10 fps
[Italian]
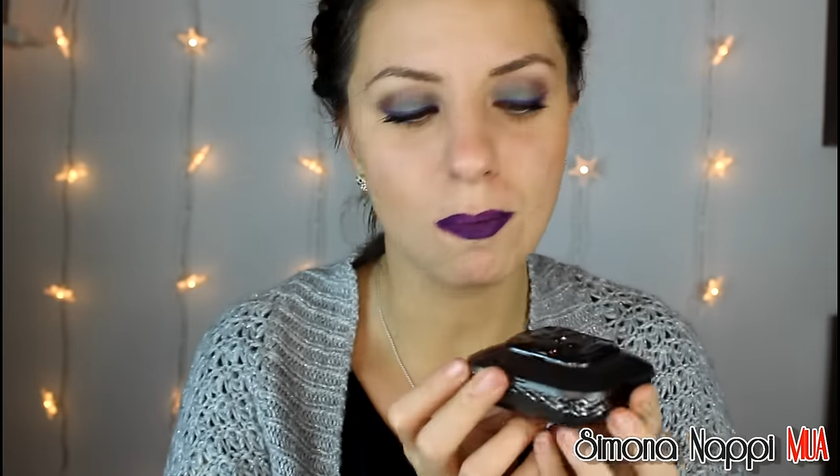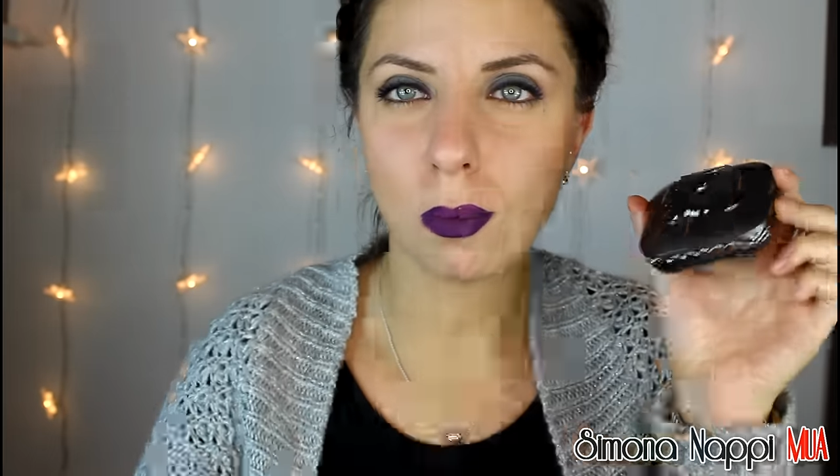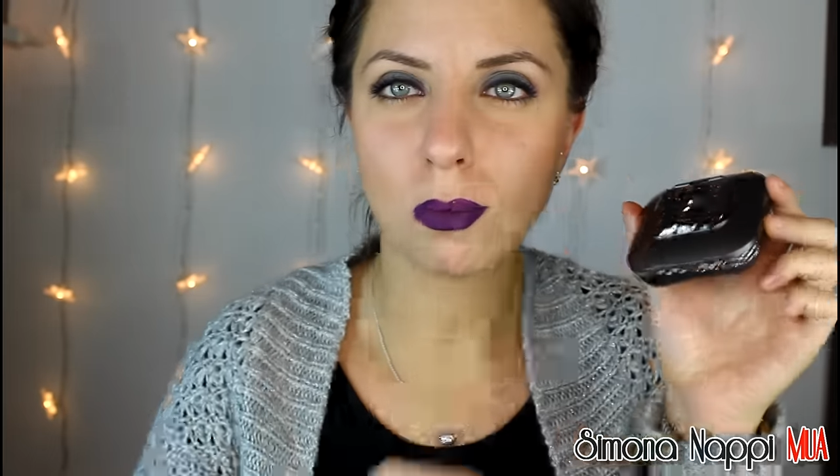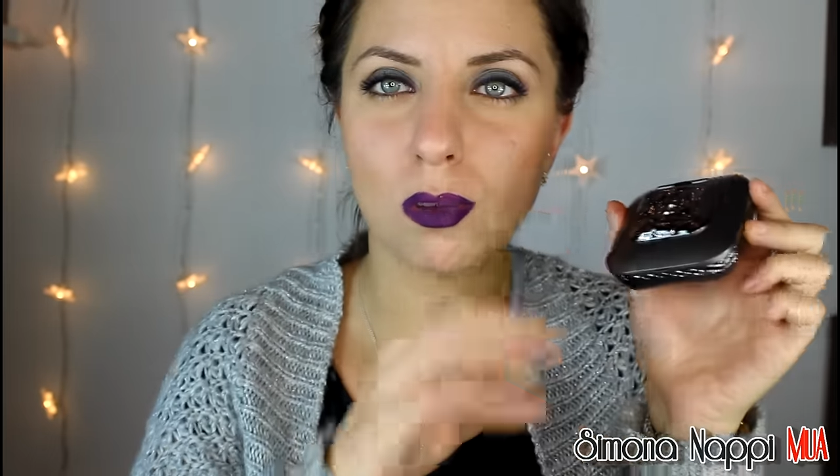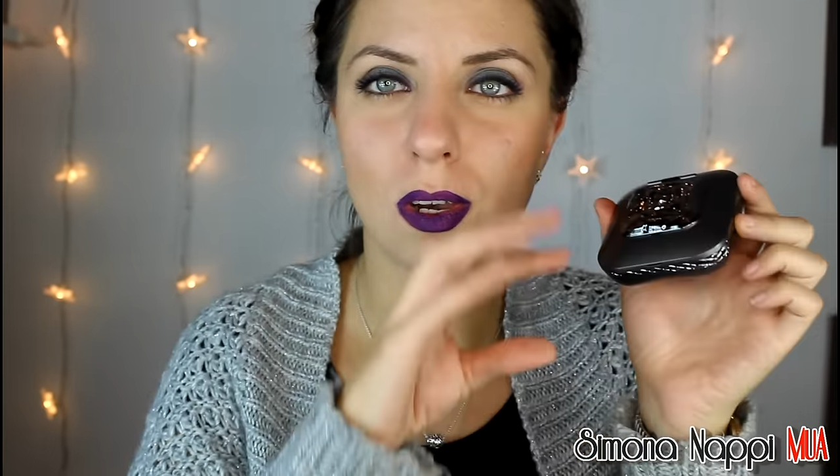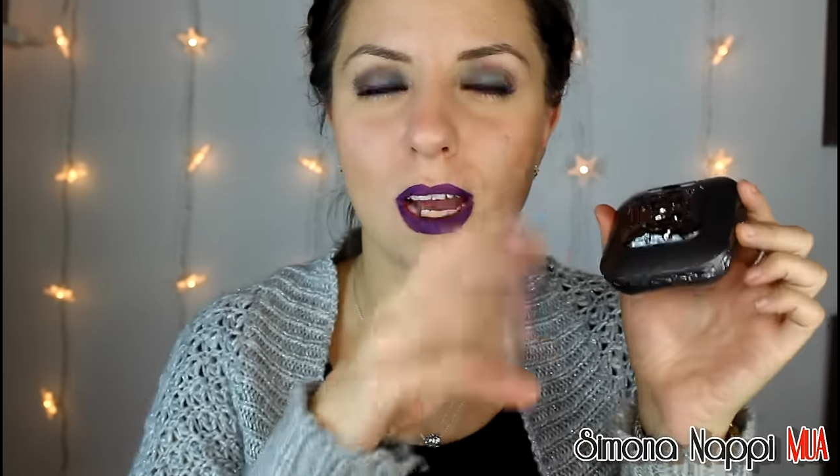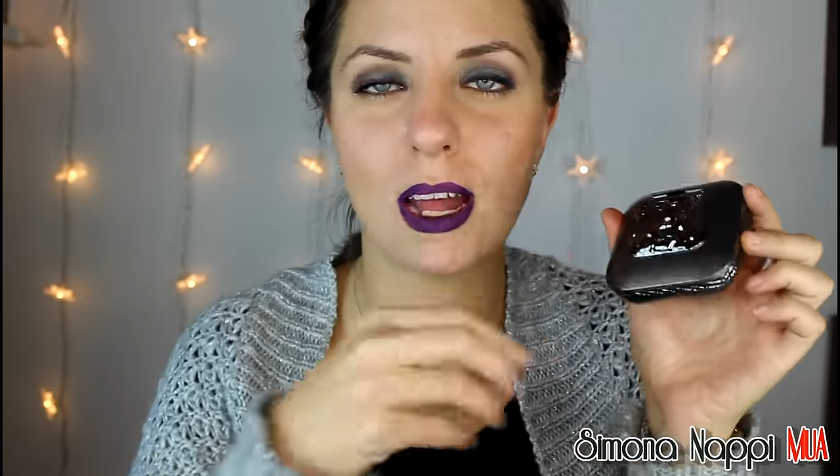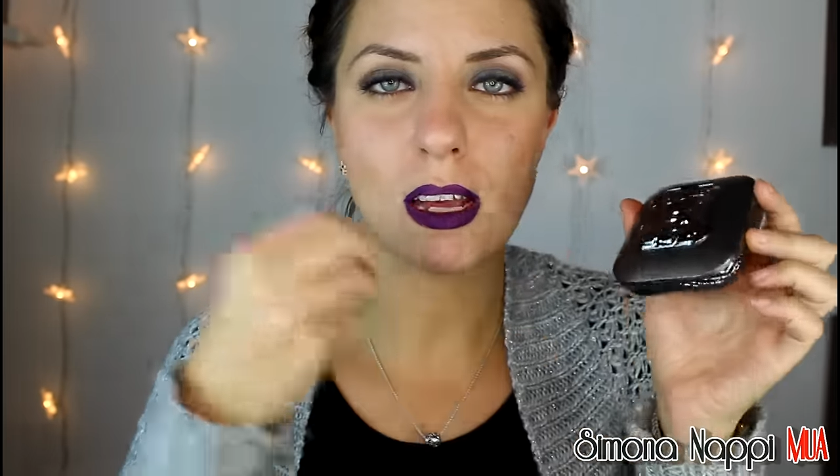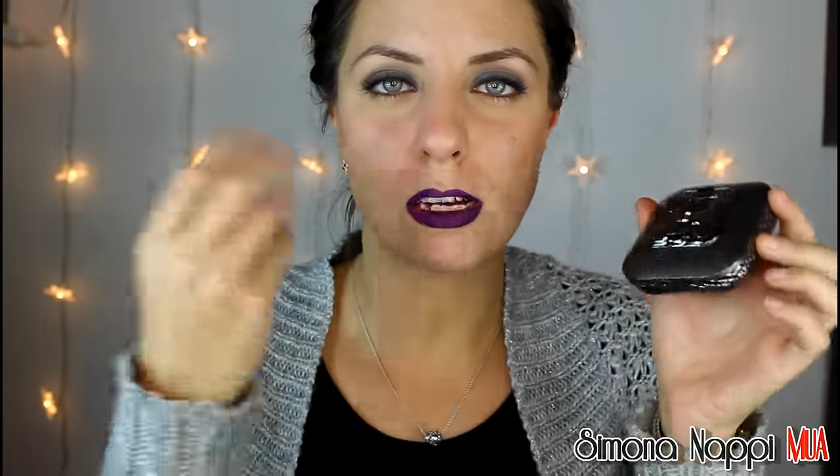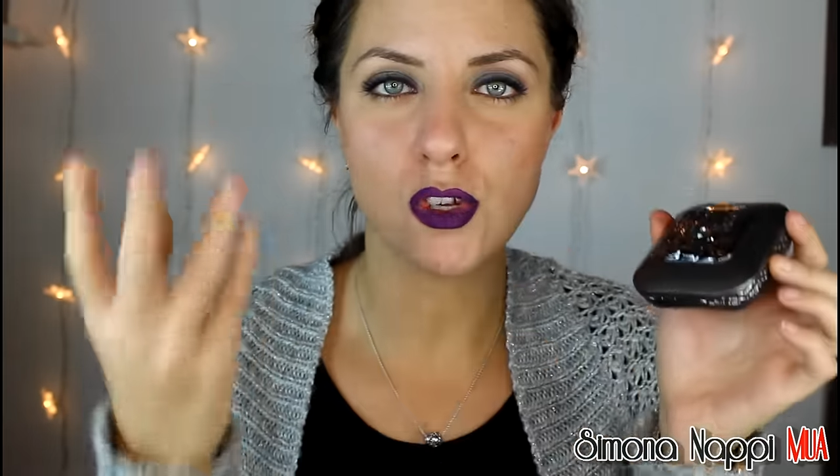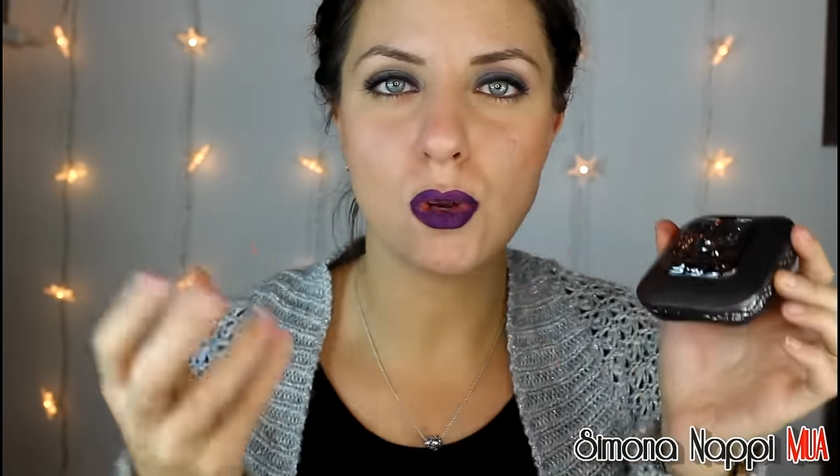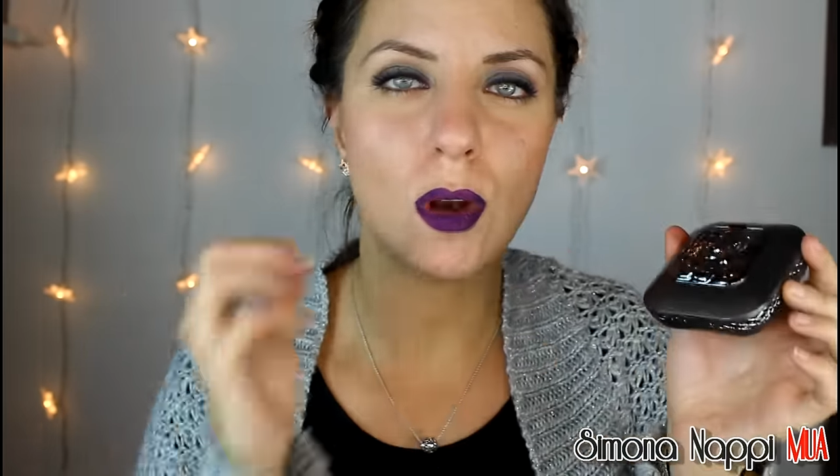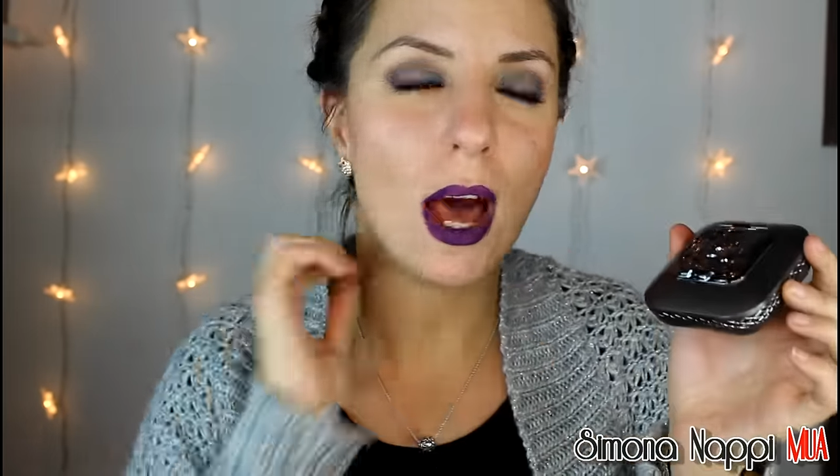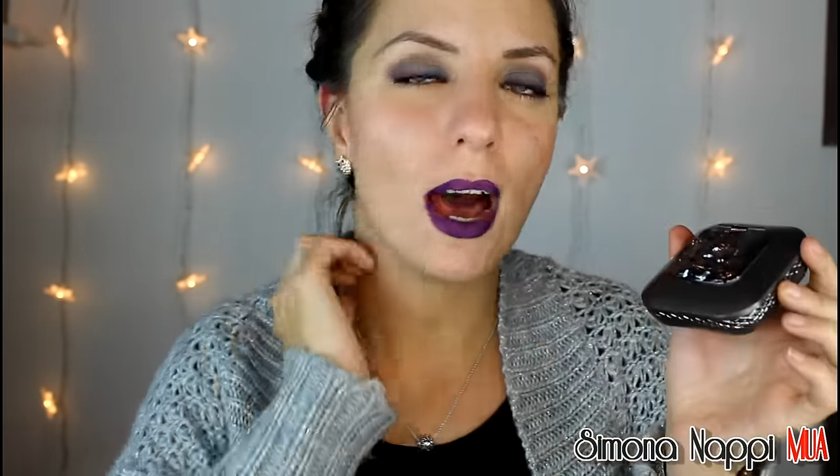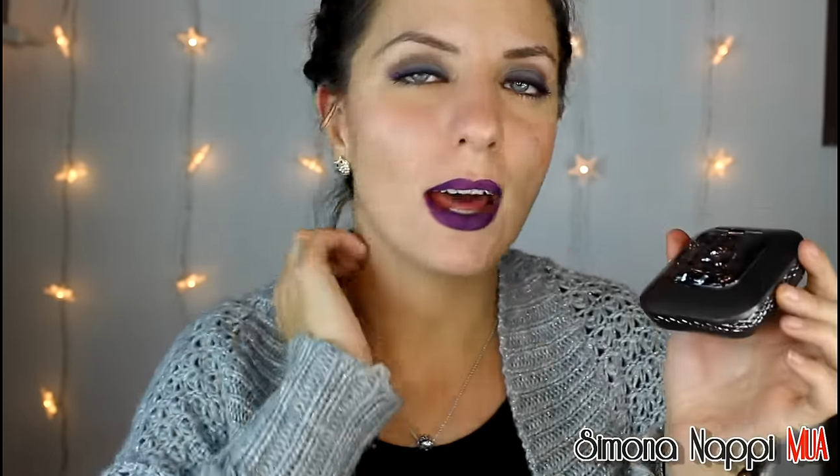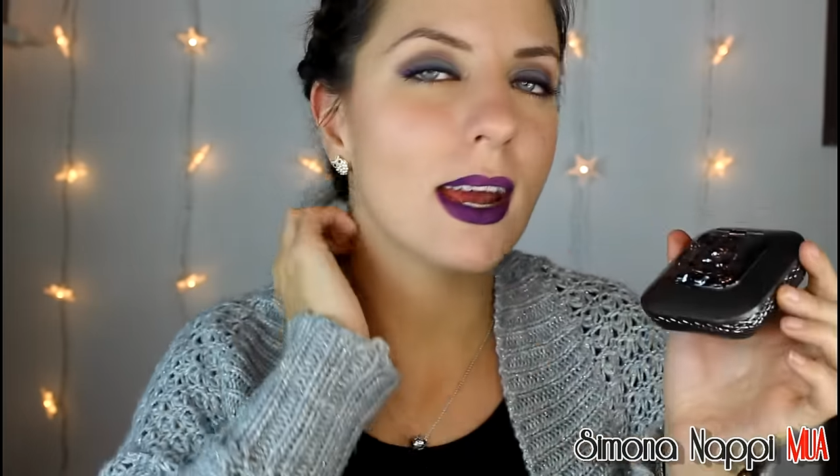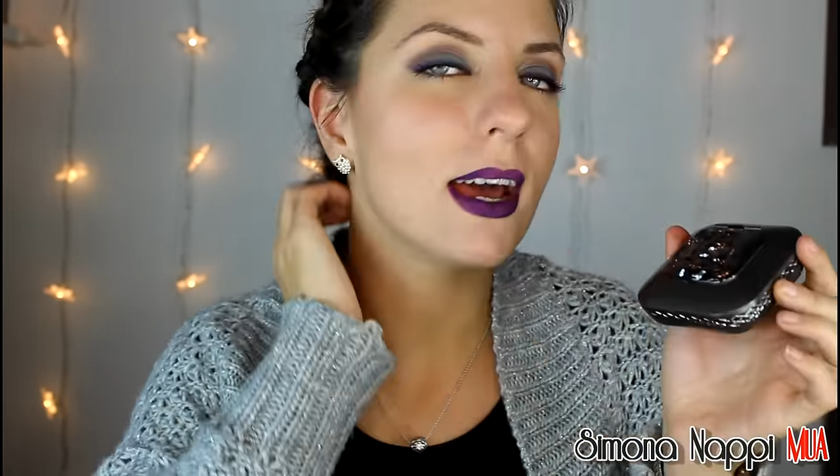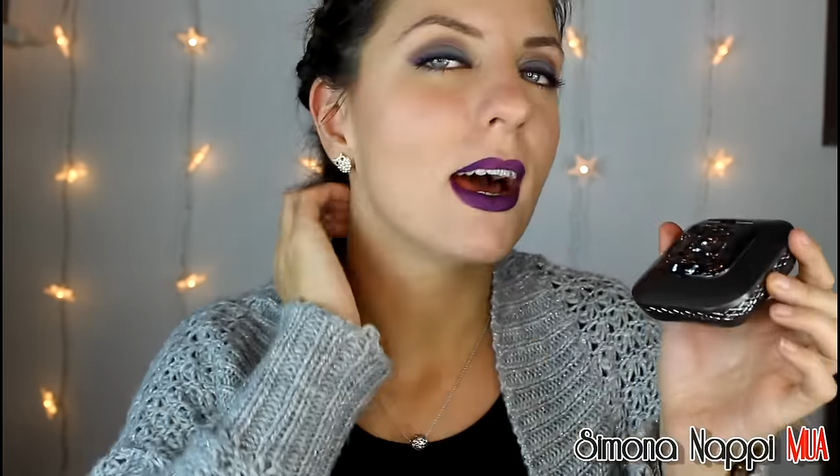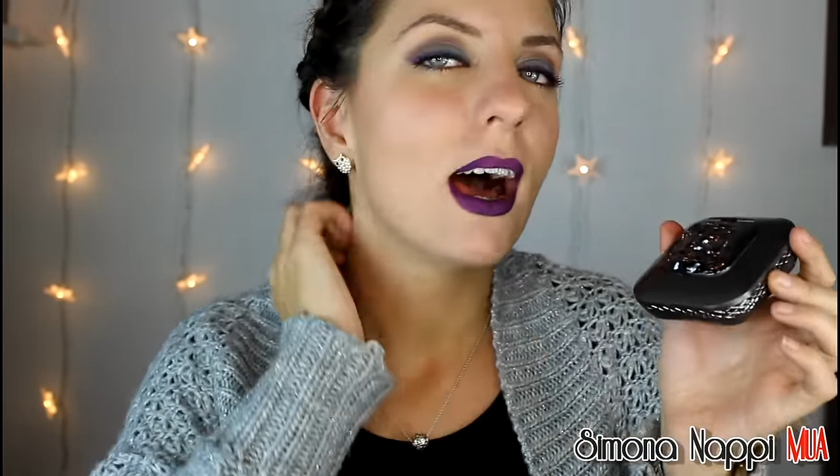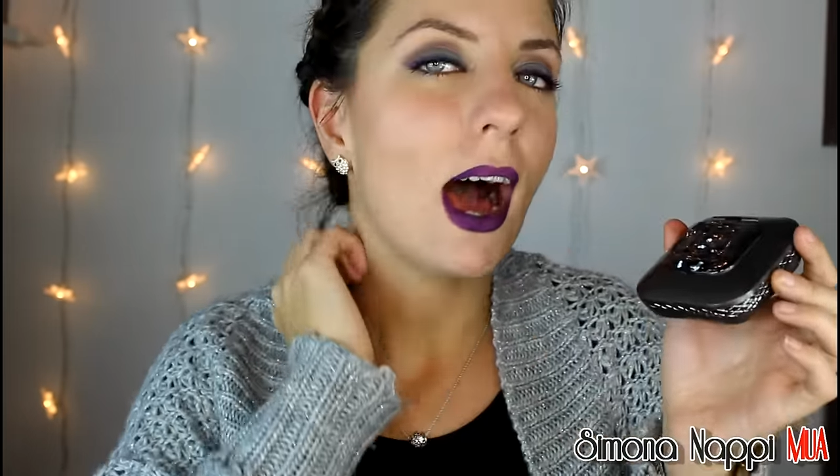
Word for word: appunto ricarica cellulare,